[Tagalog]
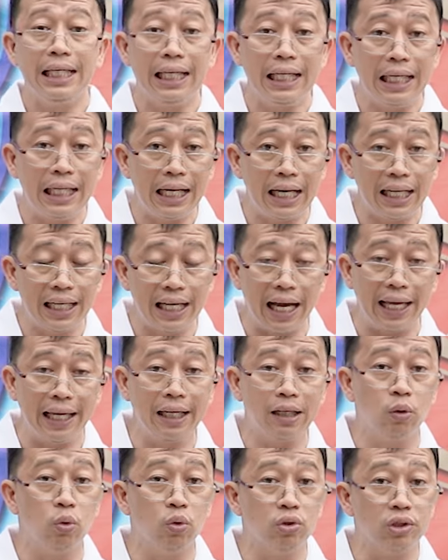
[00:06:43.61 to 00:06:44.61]

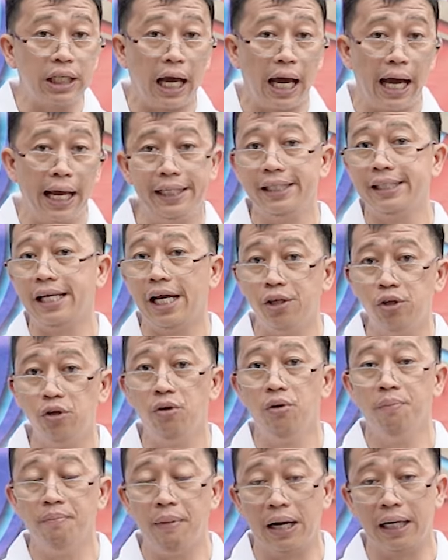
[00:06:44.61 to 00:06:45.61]
ilagay kung saan
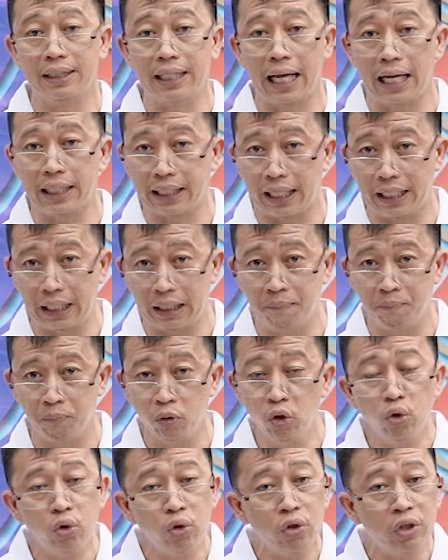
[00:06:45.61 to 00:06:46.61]
kayo magtatanim. Doon